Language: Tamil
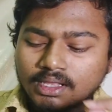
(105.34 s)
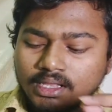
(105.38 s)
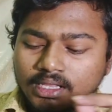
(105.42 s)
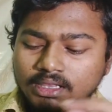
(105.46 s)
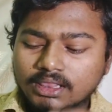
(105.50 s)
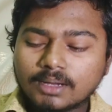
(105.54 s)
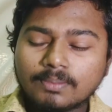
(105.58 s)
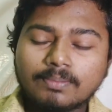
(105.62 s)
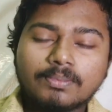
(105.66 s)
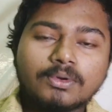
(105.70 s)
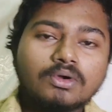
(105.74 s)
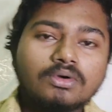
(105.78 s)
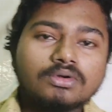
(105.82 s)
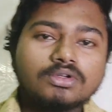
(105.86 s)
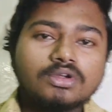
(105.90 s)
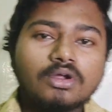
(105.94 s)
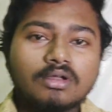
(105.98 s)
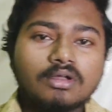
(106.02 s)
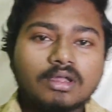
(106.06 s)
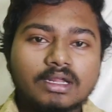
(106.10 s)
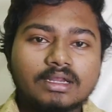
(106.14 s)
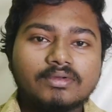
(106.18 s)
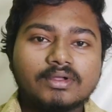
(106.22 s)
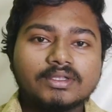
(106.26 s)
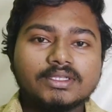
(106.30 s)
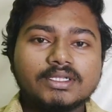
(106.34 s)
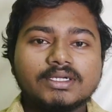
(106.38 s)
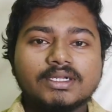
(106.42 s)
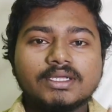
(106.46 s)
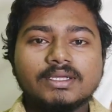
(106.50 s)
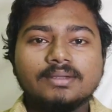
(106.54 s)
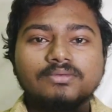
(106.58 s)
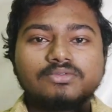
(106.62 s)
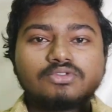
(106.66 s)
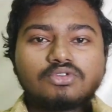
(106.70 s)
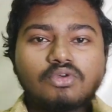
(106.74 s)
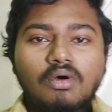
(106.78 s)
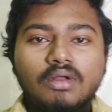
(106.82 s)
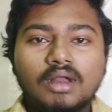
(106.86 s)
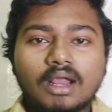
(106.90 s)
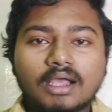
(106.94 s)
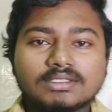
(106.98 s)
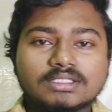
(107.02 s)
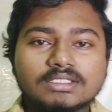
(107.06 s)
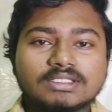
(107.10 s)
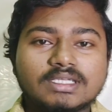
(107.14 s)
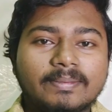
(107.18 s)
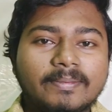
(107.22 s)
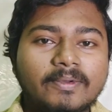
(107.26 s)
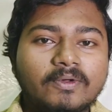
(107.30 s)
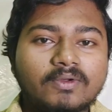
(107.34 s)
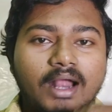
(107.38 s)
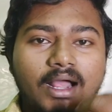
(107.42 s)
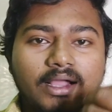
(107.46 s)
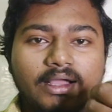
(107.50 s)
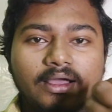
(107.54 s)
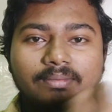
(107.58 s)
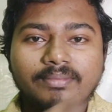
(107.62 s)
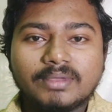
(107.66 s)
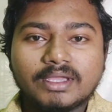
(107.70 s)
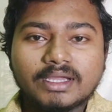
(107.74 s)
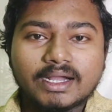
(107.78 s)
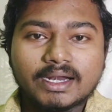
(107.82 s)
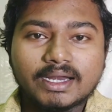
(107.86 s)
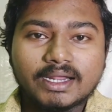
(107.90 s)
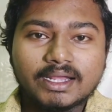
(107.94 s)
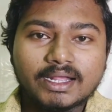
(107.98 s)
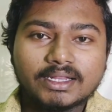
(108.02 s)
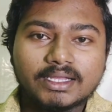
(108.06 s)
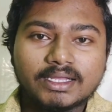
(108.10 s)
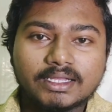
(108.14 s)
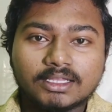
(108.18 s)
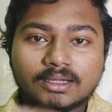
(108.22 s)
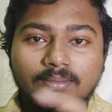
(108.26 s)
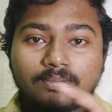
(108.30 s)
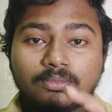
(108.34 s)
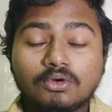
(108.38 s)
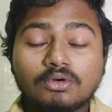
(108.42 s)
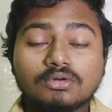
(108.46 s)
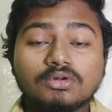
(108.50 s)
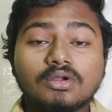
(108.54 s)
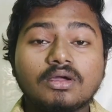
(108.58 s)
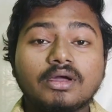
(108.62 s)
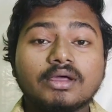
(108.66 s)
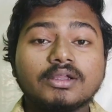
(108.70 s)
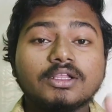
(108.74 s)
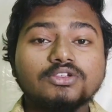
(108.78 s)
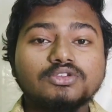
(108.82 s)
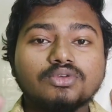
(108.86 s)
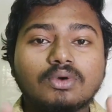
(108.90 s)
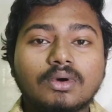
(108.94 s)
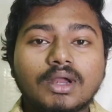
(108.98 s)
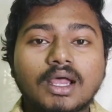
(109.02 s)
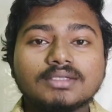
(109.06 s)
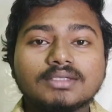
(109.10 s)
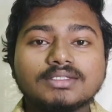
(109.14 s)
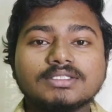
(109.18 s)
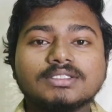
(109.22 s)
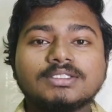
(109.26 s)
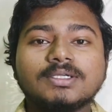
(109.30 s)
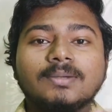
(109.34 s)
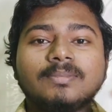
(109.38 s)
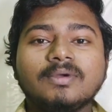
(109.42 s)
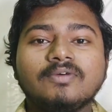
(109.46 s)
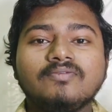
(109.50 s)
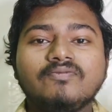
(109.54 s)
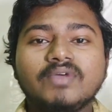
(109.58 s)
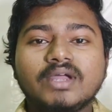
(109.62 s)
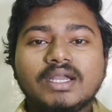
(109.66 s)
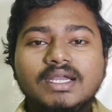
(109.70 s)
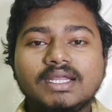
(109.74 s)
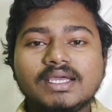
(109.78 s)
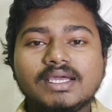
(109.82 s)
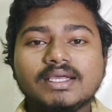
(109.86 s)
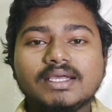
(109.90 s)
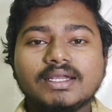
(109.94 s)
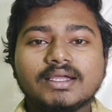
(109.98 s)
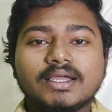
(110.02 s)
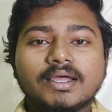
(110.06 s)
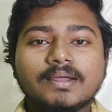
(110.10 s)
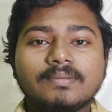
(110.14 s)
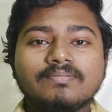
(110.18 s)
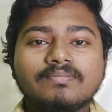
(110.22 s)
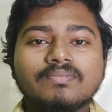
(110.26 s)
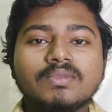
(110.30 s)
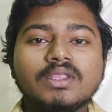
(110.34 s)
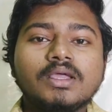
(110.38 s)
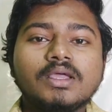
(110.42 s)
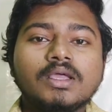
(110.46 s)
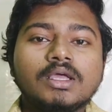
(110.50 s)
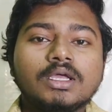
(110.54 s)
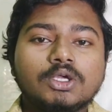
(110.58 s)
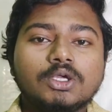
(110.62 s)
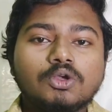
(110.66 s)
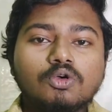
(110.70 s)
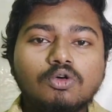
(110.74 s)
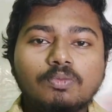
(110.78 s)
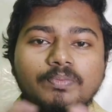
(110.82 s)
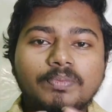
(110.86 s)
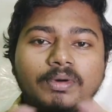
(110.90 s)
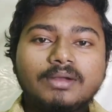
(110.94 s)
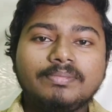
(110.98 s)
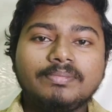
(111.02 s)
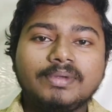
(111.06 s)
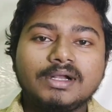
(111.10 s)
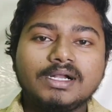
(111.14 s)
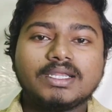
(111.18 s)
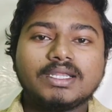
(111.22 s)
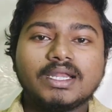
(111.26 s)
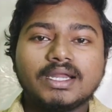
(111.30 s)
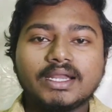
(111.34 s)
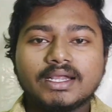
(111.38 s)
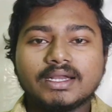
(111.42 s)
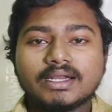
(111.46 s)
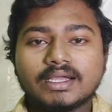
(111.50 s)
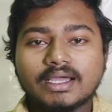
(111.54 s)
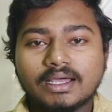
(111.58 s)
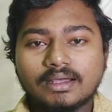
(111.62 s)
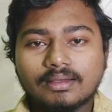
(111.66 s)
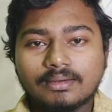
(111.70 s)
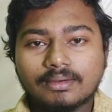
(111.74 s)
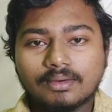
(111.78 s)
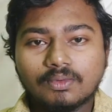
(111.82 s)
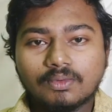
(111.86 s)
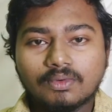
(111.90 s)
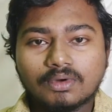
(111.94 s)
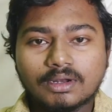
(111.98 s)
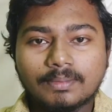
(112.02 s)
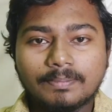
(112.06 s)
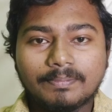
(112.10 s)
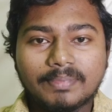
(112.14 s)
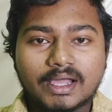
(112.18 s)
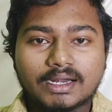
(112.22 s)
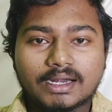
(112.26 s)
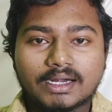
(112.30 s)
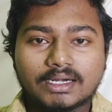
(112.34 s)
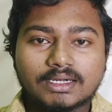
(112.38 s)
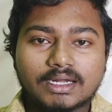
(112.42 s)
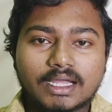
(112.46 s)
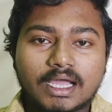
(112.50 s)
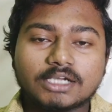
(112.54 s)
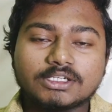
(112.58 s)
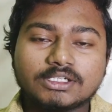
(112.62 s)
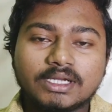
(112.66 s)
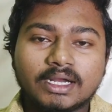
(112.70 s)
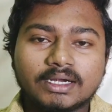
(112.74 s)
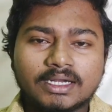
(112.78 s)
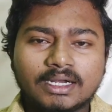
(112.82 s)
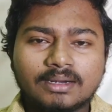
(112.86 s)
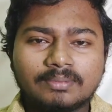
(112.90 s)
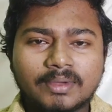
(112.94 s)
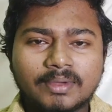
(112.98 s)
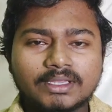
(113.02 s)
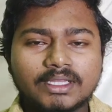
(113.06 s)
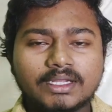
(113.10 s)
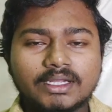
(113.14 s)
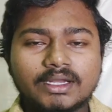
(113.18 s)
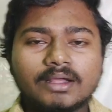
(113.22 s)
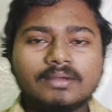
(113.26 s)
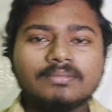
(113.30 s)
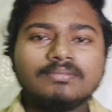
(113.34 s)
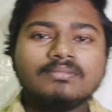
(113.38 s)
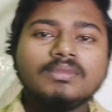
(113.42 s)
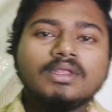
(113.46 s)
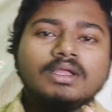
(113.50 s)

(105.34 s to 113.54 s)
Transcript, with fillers: இந்த ப்ளூட்டோங்கிறது வந்துட்டு சோலார் சிஸ்டமில் ஒரு அங்கமே கிடையாது இந்த ப்ளூட்டோங்கிறது சோலார் சிஸ்டமுக்கு வெளியே இருக்க கியூப்பர் பெல்ட்டில் இருக்க ஒரு பிளானட் ஆக்சுவல் என்னென்னு பார்த்தீங்கன்னா